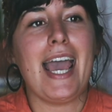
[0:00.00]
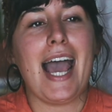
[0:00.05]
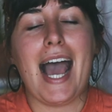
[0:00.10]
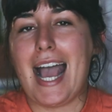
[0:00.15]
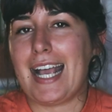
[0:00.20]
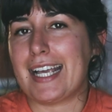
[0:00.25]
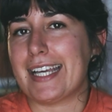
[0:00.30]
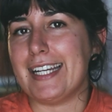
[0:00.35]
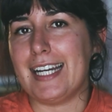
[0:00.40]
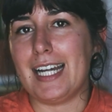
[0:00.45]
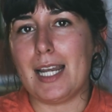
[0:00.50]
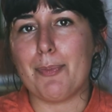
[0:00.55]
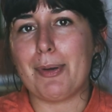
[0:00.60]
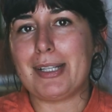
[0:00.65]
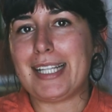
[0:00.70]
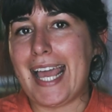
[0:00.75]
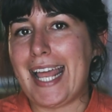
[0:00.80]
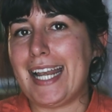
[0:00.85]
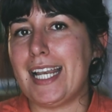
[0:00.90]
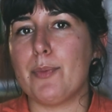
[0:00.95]
Anche nelle
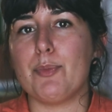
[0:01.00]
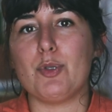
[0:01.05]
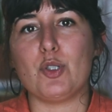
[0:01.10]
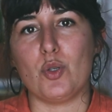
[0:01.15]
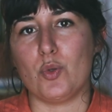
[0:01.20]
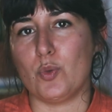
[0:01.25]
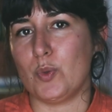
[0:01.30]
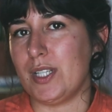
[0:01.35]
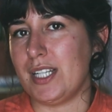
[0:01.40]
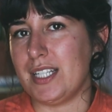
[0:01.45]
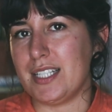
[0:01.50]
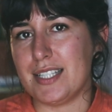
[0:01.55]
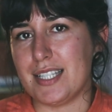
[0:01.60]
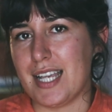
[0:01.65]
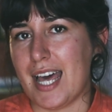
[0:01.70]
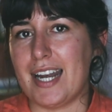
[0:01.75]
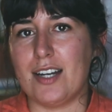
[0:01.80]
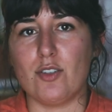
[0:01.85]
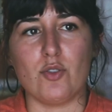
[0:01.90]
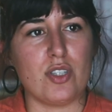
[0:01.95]
padelle bisogna
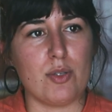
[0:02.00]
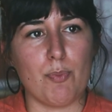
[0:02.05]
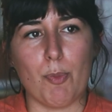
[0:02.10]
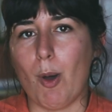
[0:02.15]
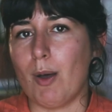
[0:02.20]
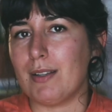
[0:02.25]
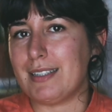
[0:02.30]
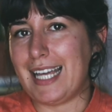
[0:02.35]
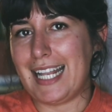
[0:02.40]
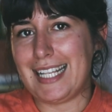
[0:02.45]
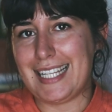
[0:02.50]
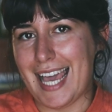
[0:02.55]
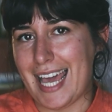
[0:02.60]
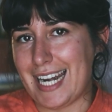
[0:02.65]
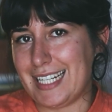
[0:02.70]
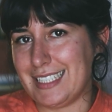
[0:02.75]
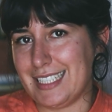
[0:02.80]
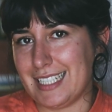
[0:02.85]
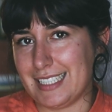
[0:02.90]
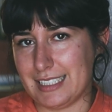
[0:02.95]
utilizzare, non si può
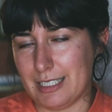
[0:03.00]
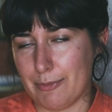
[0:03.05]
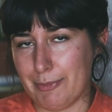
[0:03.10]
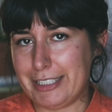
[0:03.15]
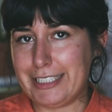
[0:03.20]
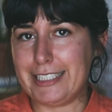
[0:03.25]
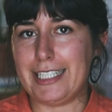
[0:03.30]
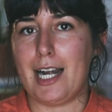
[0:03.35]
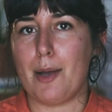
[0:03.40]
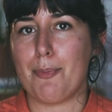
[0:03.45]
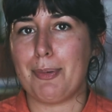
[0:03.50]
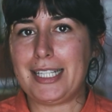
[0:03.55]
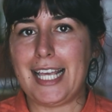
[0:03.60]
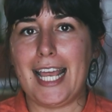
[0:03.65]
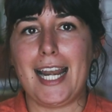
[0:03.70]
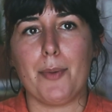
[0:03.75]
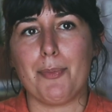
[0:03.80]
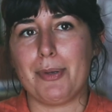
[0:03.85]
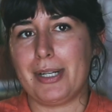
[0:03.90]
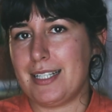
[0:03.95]
tagliare direttamente nella
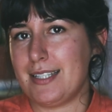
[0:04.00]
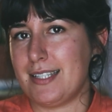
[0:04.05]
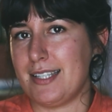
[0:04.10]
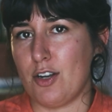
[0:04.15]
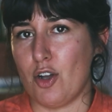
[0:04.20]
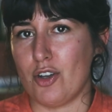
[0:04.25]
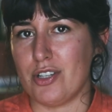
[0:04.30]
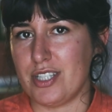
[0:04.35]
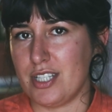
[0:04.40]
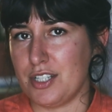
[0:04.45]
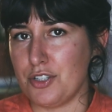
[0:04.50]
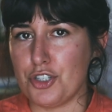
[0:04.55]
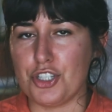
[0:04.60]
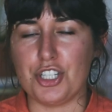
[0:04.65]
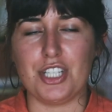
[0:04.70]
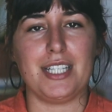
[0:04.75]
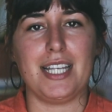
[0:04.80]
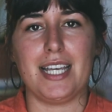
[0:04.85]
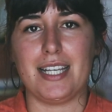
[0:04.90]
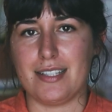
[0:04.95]
padella perché sennò si
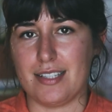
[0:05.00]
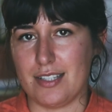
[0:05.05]
incide,